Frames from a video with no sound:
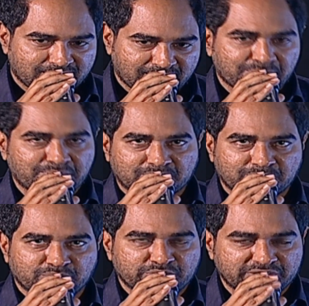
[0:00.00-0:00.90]
నమ్మకం
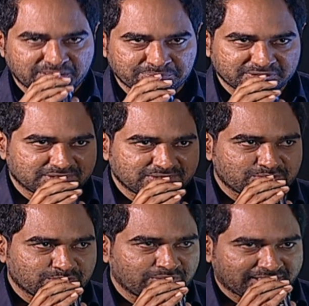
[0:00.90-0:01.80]
ముందు నడిపించింది
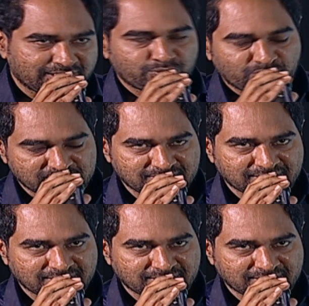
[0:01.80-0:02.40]
సో అగైన్ వన్స్